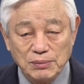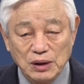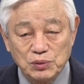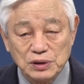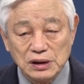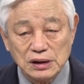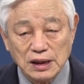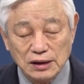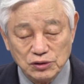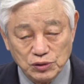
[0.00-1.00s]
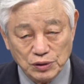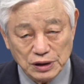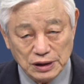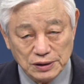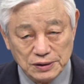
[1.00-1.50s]
우리 인간
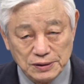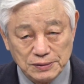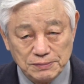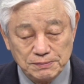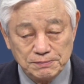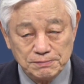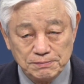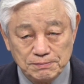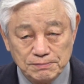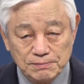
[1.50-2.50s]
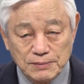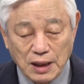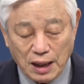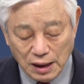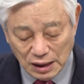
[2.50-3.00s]
속에는
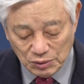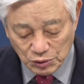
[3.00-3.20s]
하나님